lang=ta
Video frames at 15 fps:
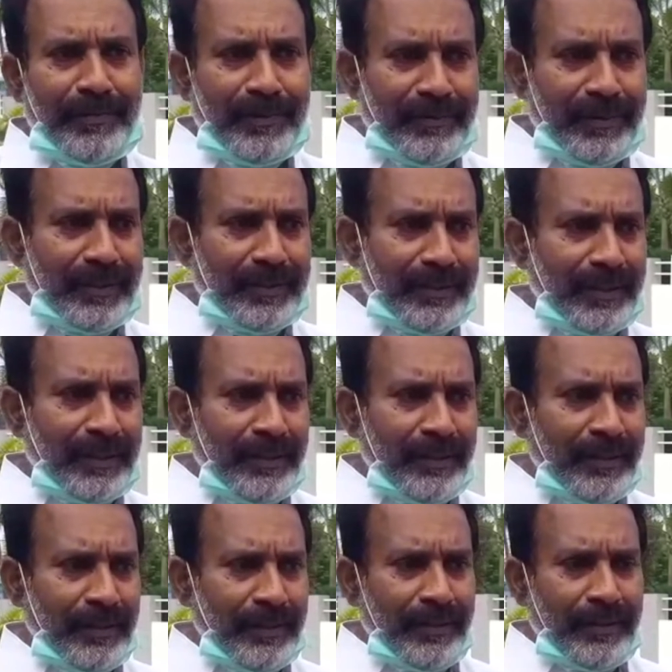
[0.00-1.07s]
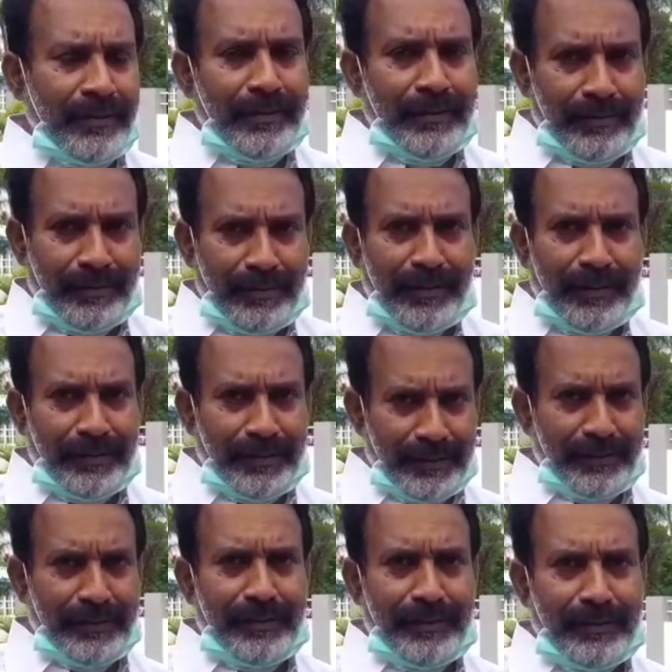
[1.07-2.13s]
மூணு பேர்த்துக்கு அது
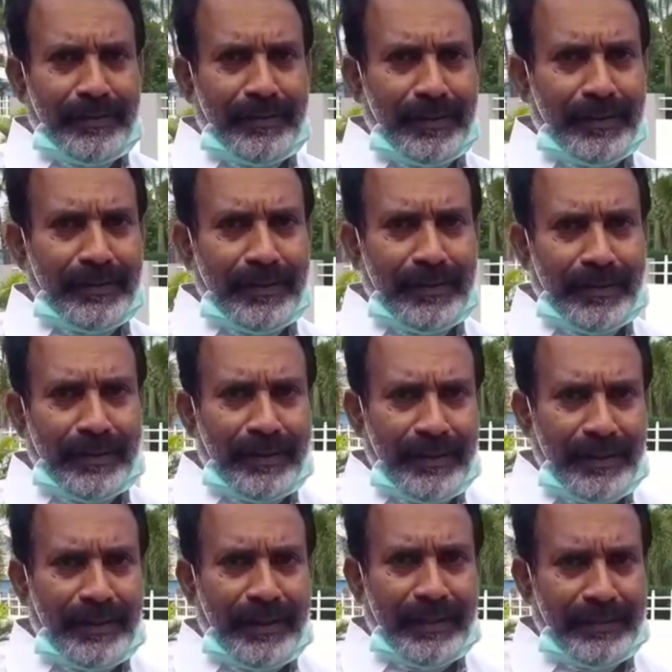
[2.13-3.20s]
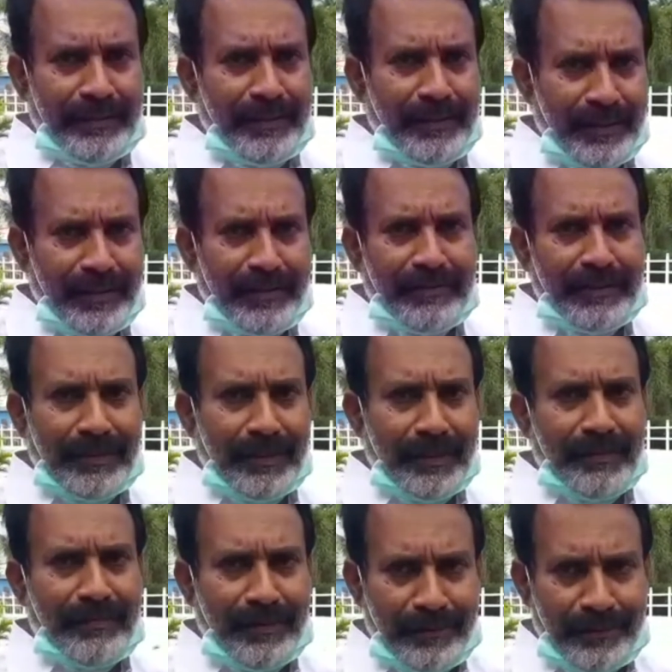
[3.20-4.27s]
இருந்துகிட்ருக்கு இந்நேரத்துக்கு இன்றைக்கி
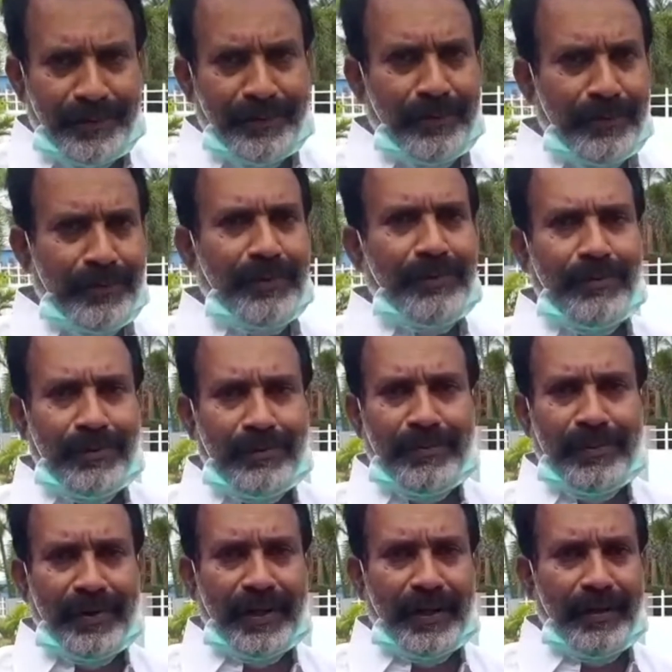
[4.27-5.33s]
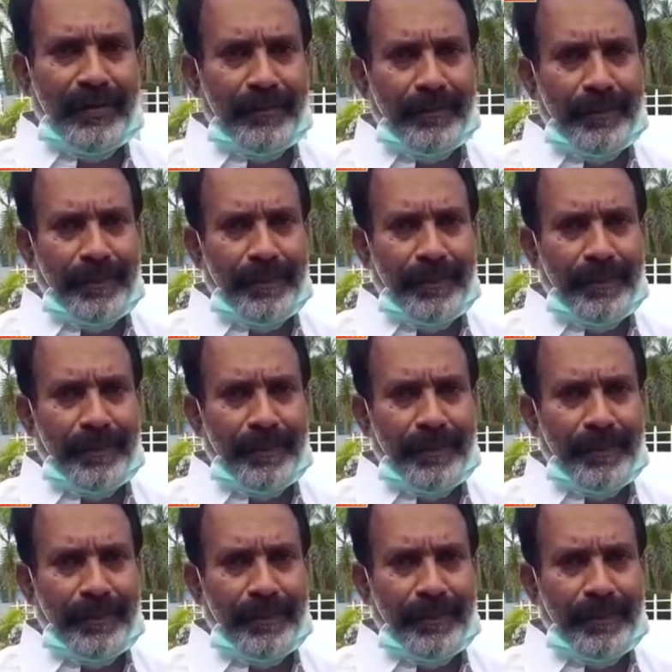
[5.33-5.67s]
வந்ததில் இப்போ கொண்டு போய் கொடுத்து போகிறாங்க